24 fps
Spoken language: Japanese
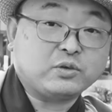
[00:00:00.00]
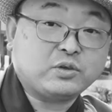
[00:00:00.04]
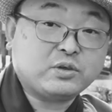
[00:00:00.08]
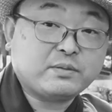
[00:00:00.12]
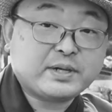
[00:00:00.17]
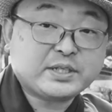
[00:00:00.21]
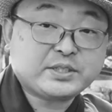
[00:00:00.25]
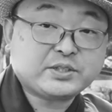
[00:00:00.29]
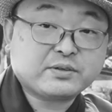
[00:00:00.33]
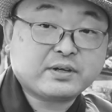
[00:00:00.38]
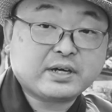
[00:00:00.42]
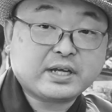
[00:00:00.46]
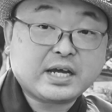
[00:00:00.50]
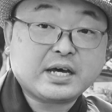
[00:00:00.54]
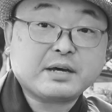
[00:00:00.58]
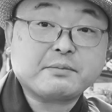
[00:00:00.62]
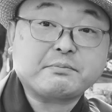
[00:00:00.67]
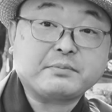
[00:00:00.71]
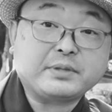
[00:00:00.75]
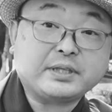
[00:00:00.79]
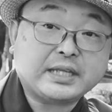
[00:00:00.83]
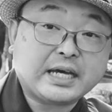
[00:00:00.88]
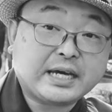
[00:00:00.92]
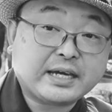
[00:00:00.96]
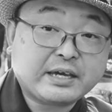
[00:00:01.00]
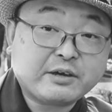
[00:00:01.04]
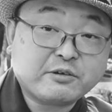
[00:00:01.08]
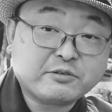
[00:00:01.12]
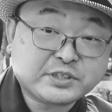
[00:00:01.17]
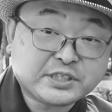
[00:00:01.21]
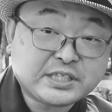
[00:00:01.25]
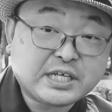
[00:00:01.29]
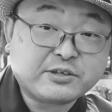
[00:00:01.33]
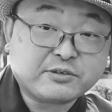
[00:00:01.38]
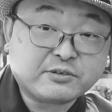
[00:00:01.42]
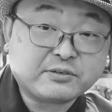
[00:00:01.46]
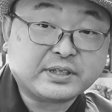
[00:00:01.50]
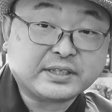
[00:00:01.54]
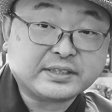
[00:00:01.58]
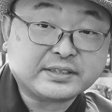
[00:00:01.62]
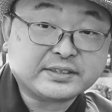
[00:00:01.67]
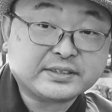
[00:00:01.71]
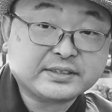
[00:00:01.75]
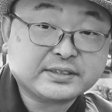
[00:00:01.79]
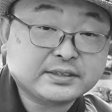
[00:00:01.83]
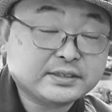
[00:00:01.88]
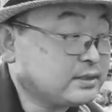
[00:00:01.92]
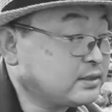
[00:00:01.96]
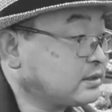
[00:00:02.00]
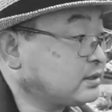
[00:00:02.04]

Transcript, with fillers: この場所から南投げをしたそうなんで